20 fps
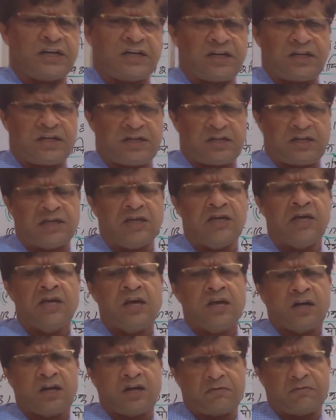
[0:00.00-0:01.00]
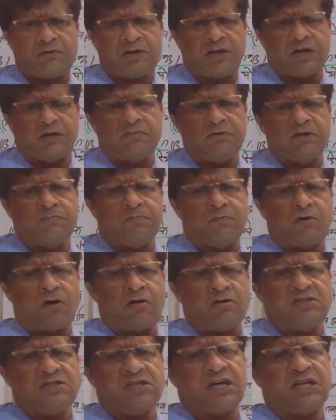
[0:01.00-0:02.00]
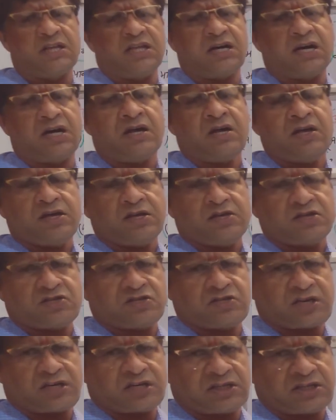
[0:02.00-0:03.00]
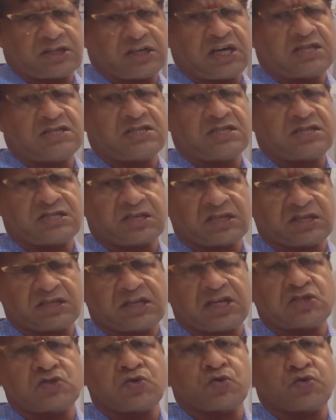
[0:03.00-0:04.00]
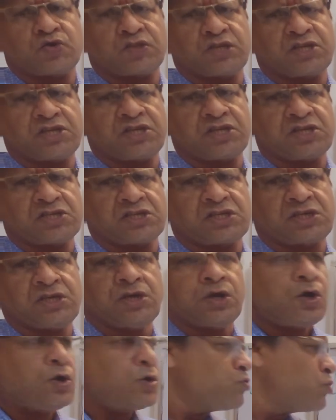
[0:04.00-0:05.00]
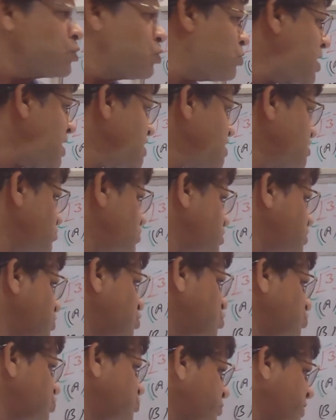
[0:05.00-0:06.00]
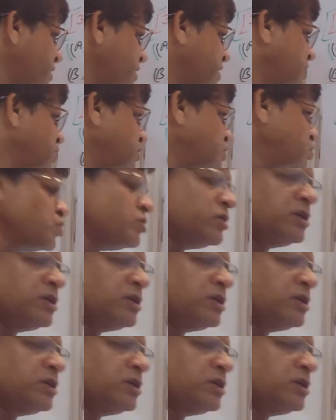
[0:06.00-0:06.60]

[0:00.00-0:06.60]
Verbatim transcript: नहीं नहीं नहीं कभी कभी बहुत ज़्यादा संख्या जनसंख्या जो होती है देश की वो वास्तविक रूप में जो